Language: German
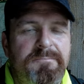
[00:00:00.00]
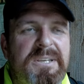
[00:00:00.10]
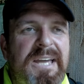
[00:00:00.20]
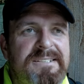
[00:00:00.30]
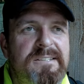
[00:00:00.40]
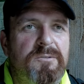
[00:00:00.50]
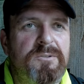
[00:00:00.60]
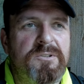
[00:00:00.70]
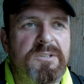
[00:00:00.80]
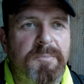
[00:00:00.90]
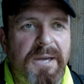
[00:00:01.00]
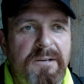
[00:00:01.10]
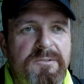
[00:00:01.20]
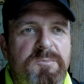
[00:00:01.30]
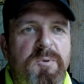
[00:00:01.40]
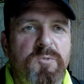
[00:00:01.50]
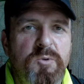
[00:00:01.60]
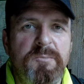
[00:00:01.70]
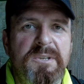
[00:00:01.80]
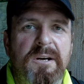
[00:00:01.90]
Begeisterung noch dabei und ich
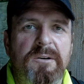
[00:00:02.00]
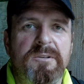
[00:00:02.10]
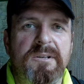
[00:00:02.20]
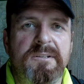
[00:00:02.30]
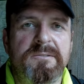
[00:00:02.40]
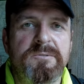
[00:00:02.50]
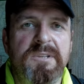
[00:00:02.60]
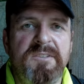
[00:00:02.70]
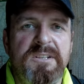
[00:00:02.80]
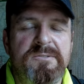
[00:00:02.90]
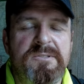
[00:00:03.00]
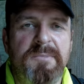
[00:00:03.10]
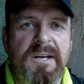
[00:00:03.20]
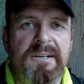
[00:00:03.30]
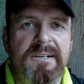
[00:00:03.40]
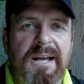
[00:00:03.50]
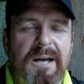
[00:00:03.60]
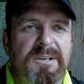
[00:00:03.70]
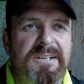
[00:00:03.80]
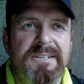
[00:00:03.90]
bemühe mich auch, äh, gute Videos zu machen,
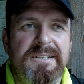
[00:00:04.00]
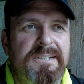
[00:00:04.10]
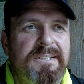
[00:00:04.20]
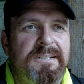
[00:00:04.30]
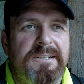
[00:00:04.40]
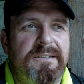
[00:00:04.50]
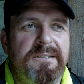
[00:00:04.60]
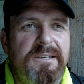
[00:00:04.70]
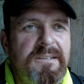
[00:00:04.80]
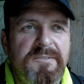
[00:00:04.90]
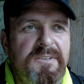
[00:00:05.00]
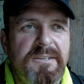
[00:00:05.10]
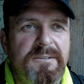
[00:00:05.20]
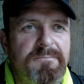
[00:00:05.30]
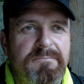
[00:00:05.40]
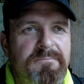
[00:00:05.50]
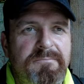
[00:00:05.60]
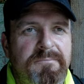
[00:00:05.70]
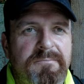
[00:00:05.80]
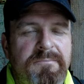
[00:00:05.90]
aber irgendwie
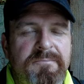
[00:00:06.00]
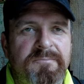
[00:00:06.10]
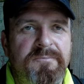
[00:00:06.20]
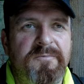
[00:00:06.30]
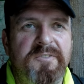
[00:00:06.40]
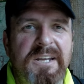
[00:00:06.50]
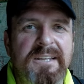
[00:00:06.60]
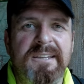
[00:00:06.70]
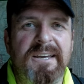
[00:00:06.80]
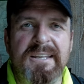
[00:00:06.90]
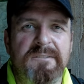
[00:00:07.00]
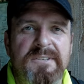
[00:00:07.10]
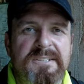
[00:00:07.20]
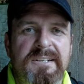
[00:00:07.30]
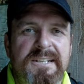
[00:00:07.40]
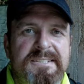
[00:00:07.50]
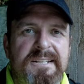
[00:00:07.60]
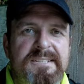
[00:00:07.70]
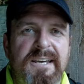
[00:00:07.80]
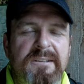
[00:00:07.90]
fehlt da etwas in
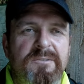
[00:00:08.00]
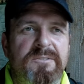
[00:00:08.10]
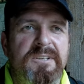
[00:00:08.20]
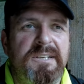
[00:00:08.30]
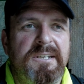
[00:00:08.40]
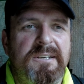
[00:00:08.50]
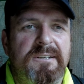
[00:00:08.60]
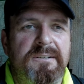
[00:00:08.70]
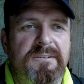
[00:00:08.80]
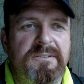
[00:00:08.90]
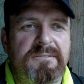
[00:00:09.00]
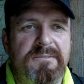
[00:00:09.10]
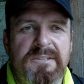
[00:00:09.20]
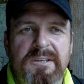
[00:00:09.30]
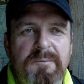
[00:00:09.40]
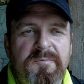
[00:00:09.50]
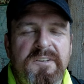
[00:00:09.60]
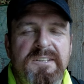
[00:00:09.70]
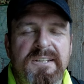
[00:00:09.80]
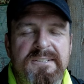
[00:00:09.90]
letzter Zeit und äh, ich
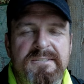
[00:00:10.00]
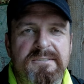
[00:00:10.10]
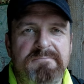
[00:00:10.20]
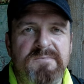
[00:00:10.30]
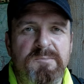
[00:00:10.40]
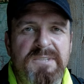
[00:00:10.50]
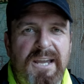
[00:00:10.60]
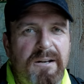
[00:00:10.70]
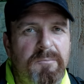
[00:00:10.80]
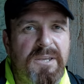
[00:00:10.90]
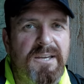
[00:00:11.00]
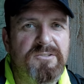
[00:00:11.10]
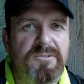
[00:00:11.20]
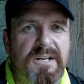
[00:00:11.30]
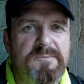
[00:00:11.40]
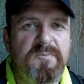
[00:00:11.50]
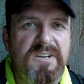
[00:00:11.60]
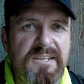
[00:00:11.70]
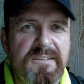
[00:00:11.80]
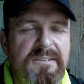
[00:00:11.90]
empfinde das zum Teil mehr schon als
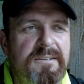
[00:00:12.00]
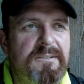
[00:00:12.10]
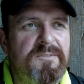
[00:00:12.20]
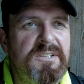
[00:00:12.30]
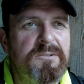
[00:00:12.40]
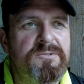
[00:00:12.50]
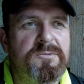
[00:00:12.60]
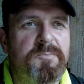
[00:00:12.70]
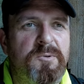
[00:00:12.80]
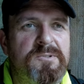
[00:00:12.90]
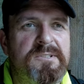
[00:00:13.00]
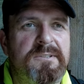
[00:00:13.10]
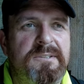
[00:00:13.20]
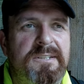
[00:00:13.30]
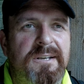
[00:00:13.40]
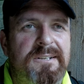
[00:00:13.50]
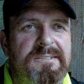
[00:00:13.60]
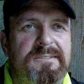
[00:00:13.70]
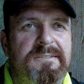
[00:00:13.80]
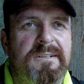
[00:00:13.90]
Pflicht, hier Videos zu posten,
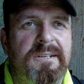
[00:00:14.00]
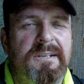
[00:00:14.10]
als